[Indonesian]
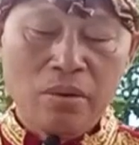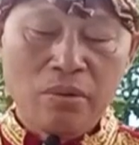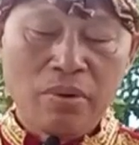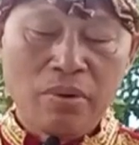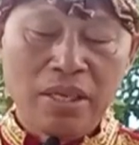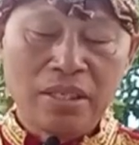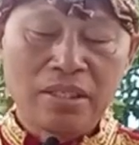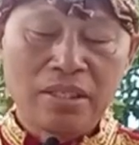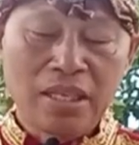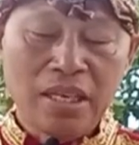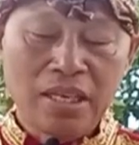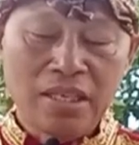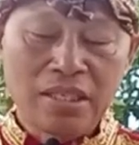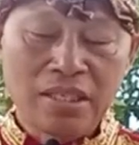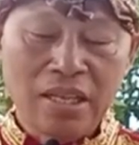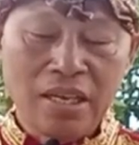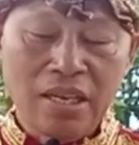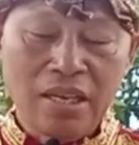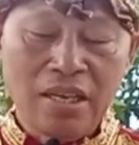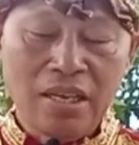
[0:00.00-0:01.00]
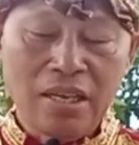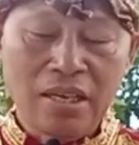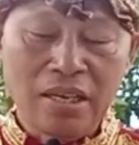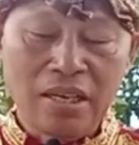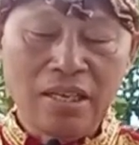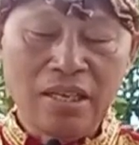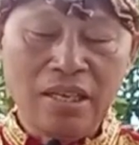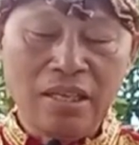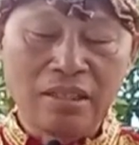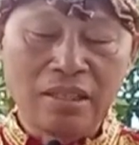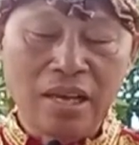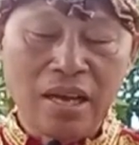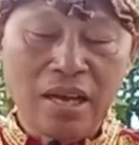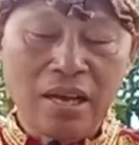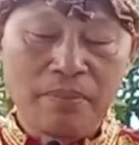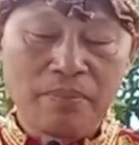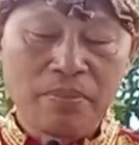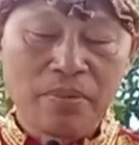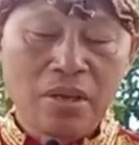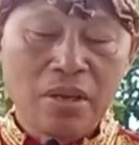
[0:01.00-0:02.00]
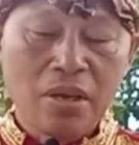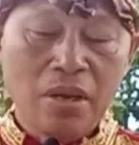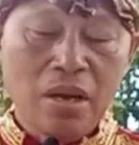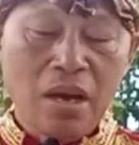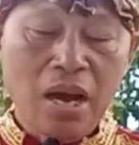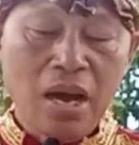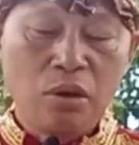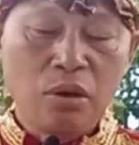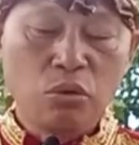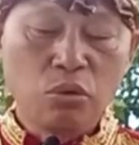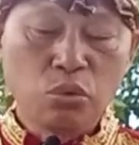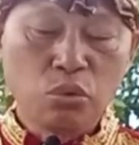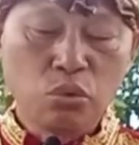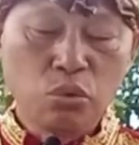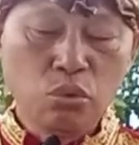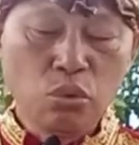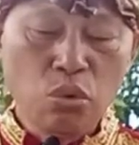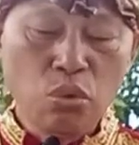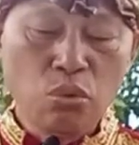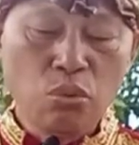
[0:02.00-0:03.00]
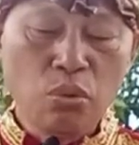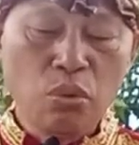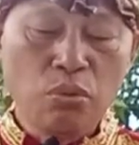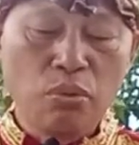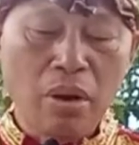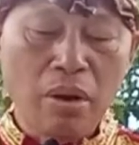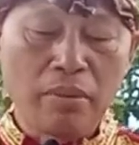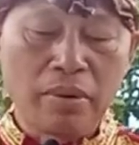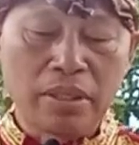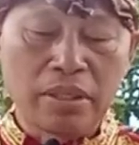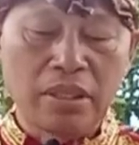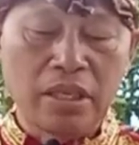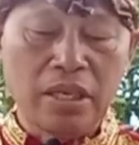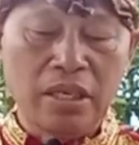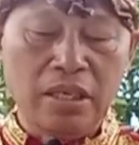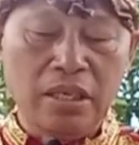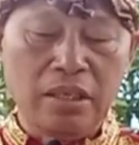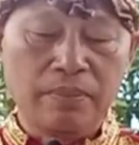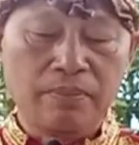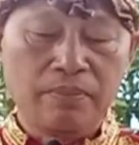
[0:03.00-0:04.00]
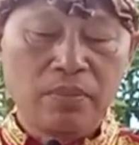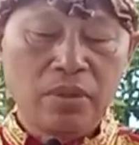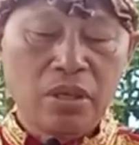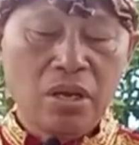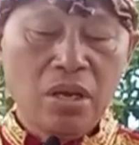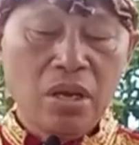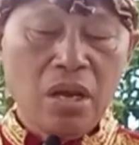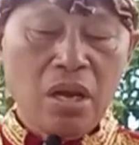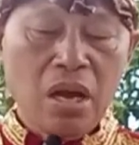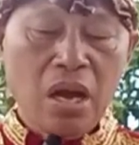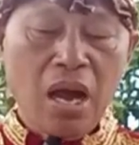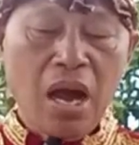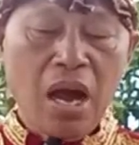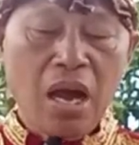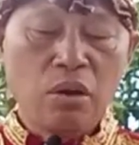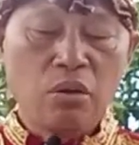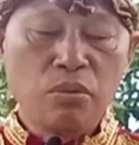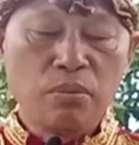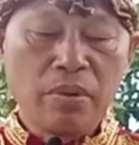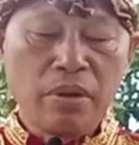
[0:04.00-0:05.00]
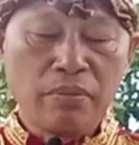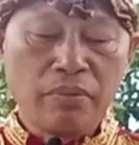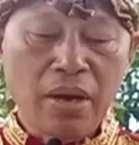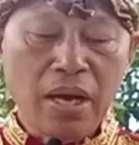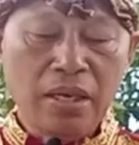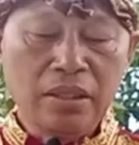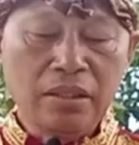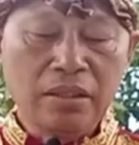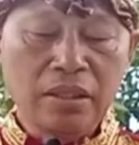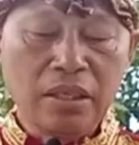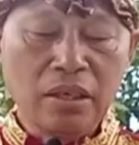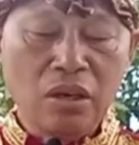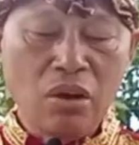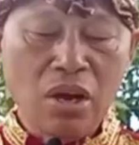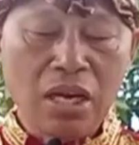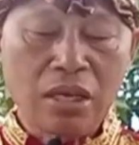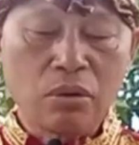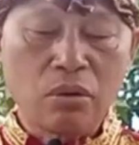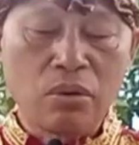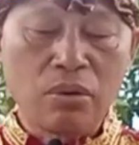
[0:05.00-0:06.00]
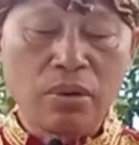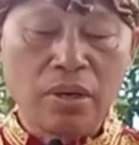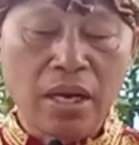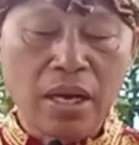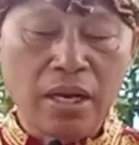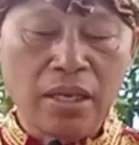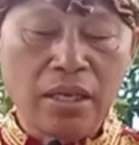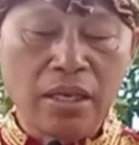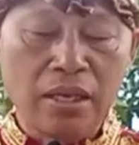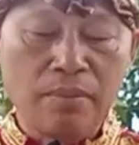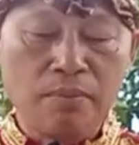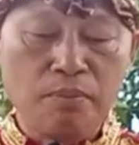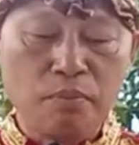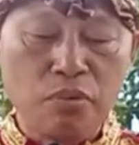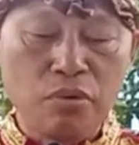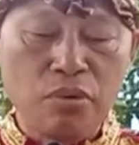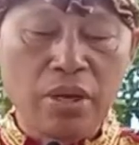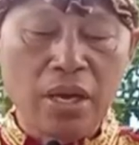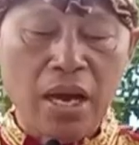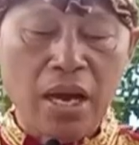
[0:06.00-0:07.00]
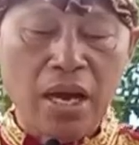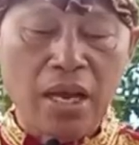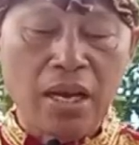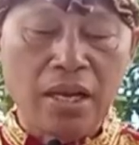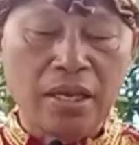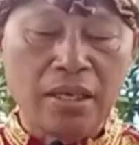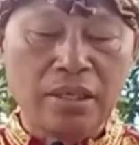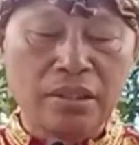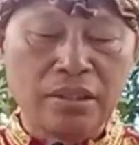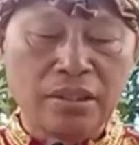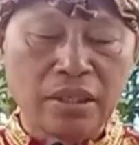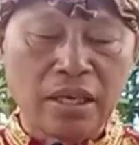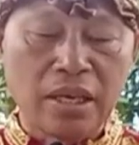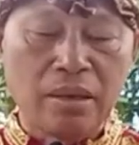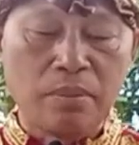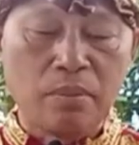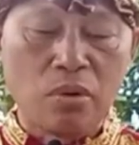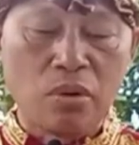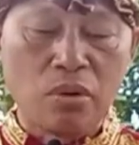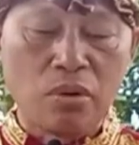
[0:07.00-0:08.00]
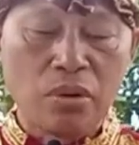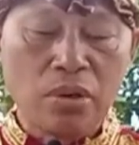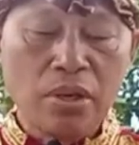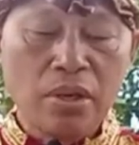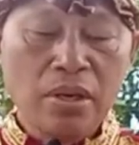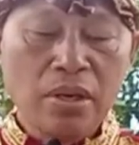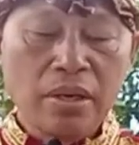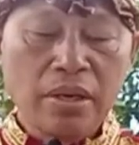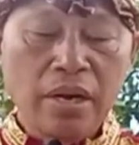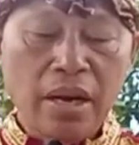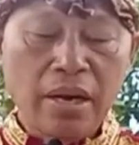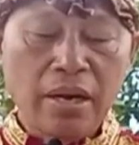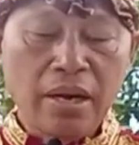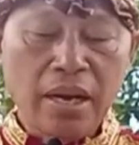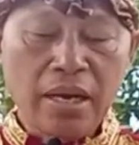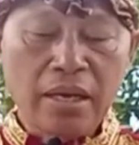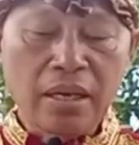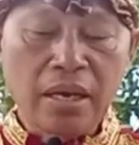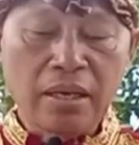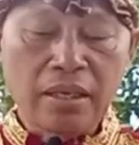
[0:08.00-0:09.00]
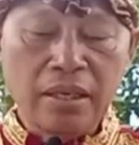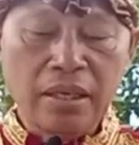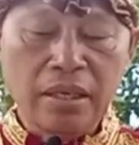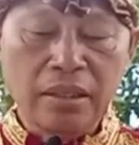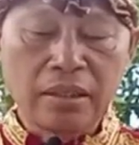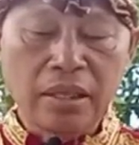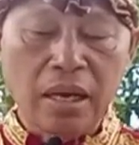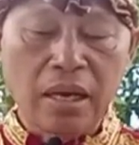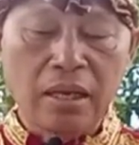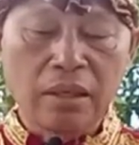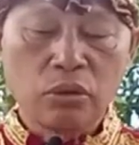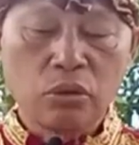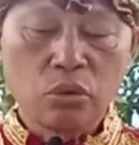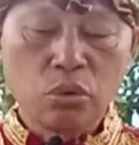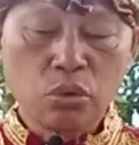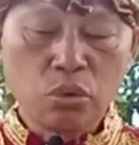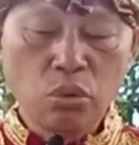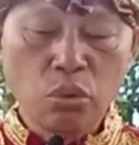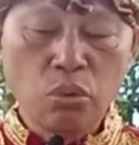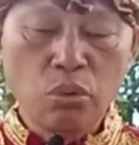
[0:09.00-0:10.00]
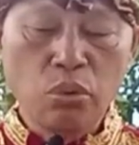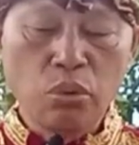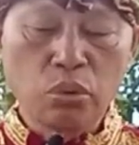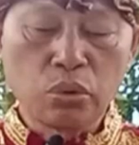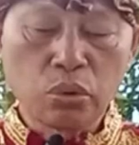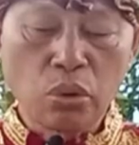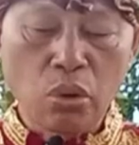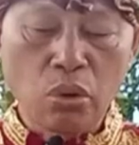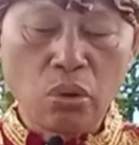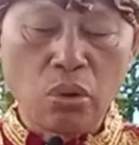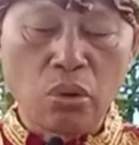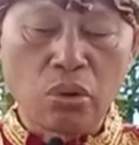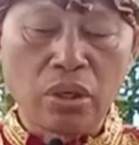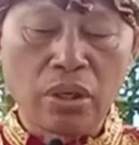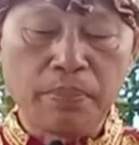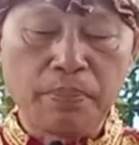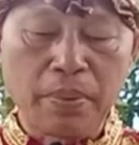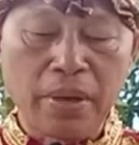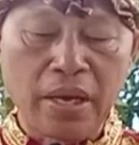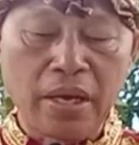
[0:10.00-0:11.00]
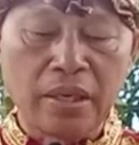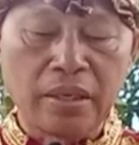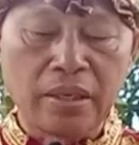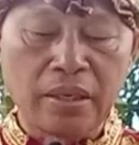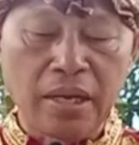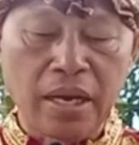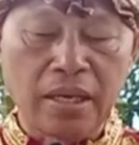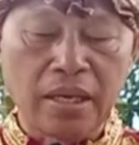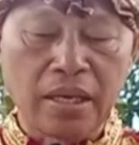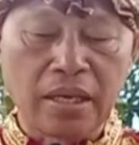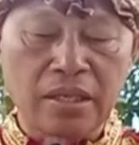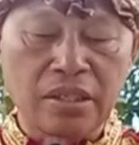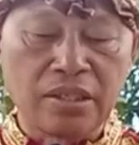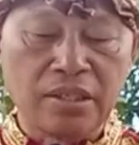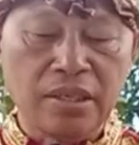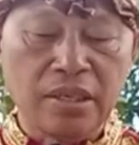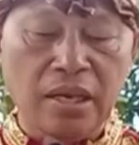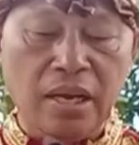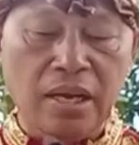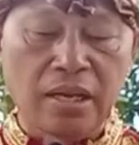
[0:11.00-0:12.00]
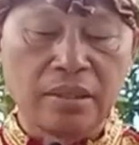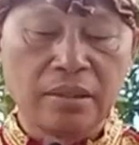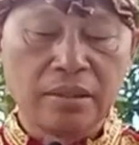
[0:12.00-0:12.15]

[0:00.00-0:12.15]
Wan Wanche se rikita anu tubu bawa sei anu mevali tina kondaya impue ala emo dan naka kita tubu todo yang daya risira.